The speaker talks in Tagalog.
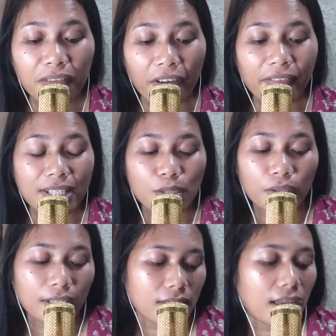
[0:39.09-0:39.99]
revival
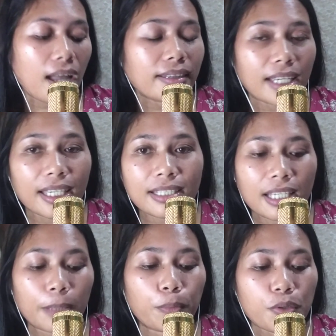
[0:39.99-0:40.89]
song ni siya,
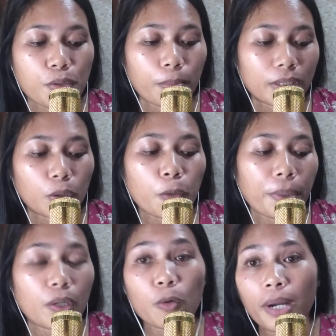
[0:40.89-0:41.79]
titled Pusong Bato,
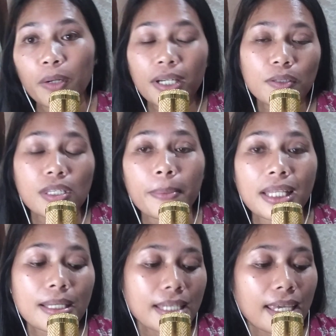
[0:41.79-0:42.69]
pero hubaro na to sa
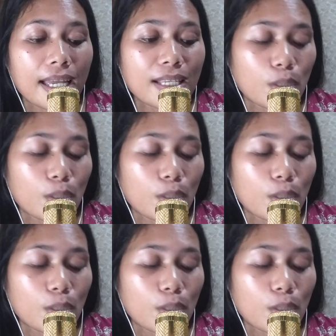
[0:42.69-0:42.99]
Binisaya.